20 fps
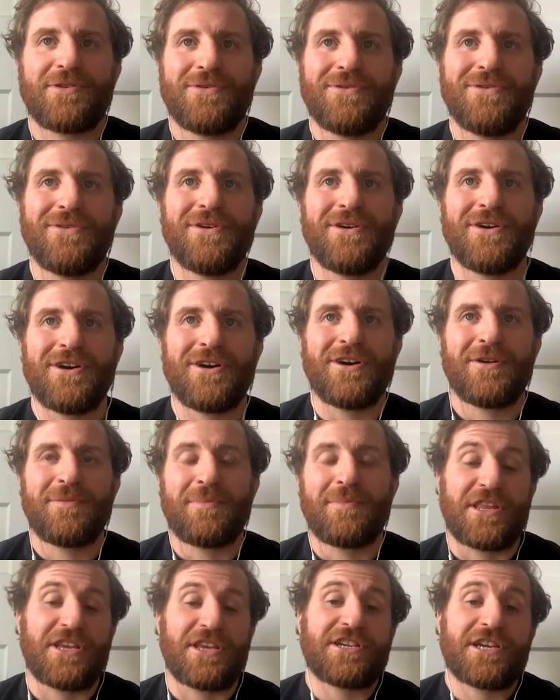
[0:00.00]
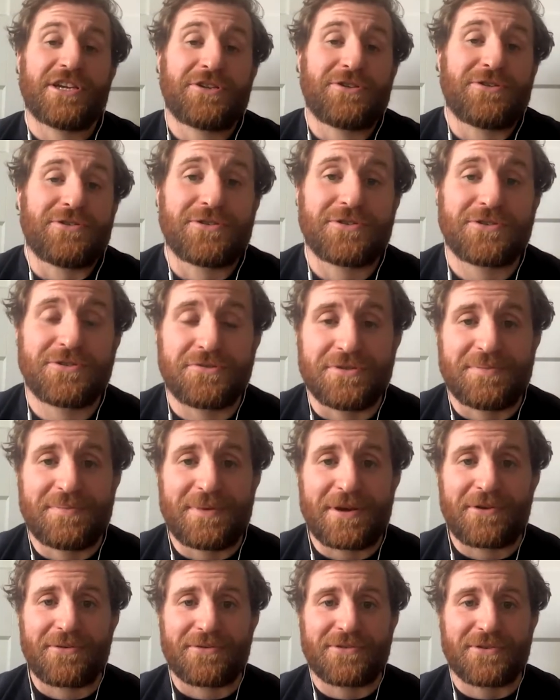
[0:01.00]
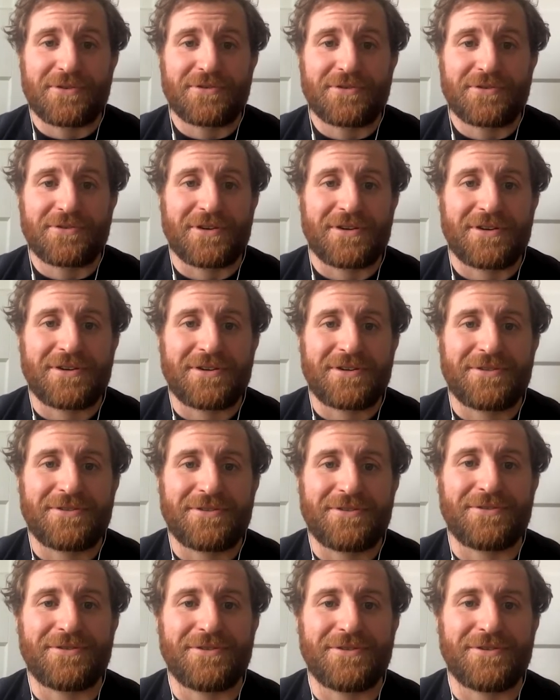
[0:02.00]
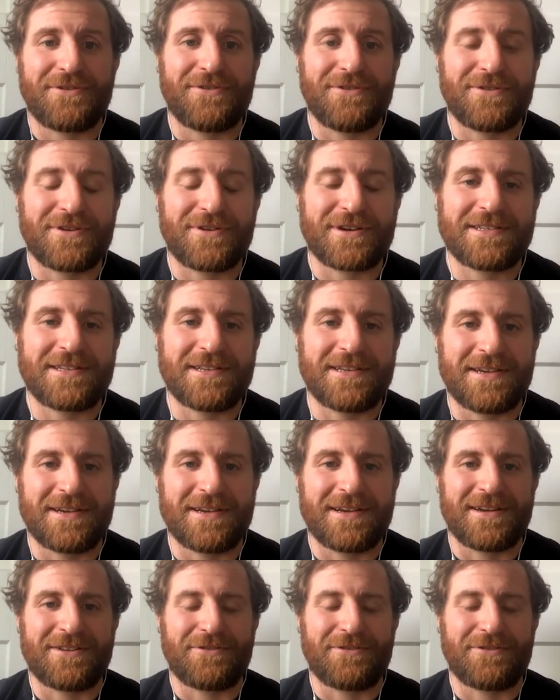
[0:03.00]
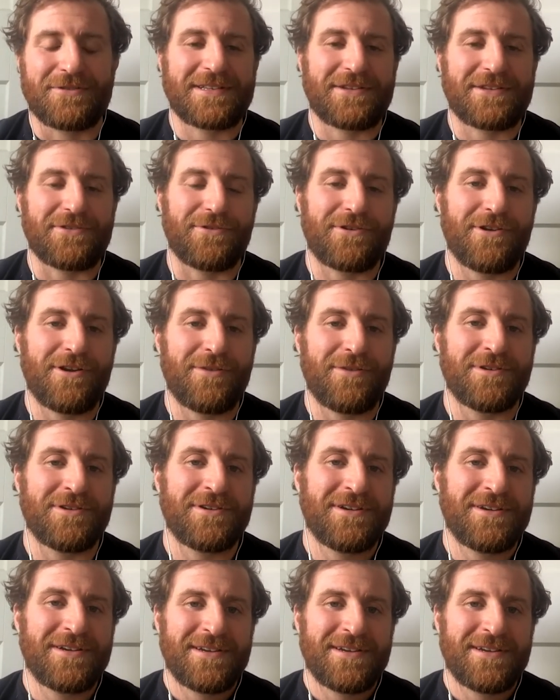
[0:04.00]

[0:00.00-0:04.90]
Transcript: que euh, bah déjà, je, suis hyper content de, de, de, rester, de rester au club.